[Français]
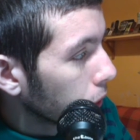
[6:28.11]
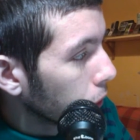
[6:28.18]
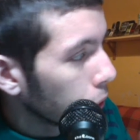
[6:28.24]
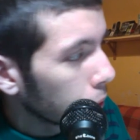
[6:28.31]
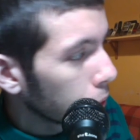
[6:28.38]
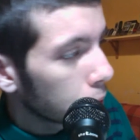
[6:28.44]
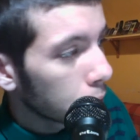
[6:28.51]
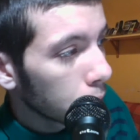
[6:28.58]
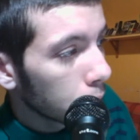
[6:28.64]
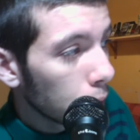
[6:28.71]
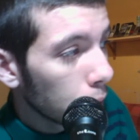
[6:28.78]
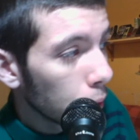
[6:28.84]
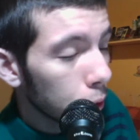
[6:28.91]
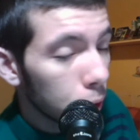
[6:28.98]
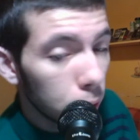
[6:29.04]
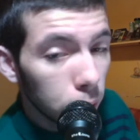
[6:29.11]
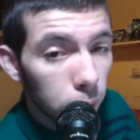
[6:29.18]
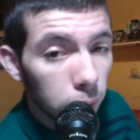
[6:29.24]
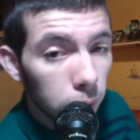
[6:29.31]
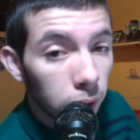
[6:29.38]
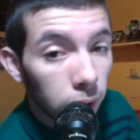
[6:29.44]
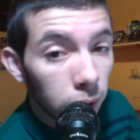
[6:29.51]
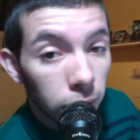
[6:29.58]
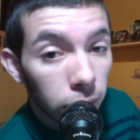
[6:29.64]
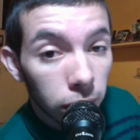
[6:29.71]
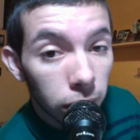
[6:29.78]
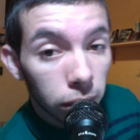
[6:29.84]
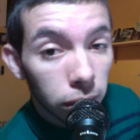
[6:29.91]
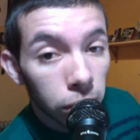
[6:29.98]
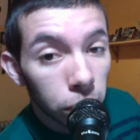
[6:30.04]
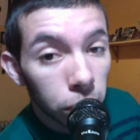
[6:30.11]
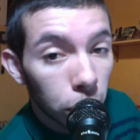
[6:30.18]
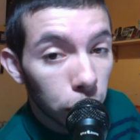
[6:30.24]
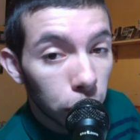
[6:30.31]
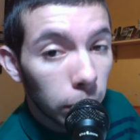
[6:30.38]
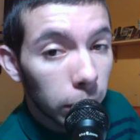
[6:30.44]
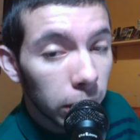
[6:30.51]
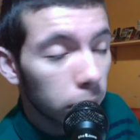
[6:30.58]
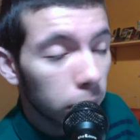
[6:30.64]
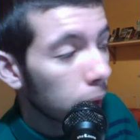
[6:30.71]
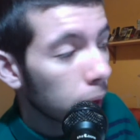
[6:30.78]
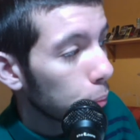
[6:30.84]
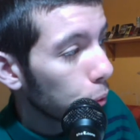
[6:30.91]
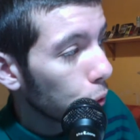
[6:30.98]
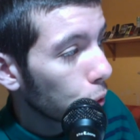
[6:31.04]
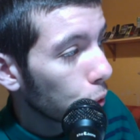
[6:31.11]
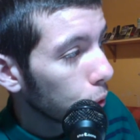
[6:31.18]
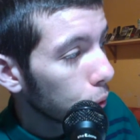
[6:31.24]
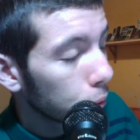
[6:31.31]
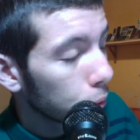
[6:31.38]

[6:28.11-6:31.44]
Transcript: donc l'audio, donc le fabricant de la puce audio,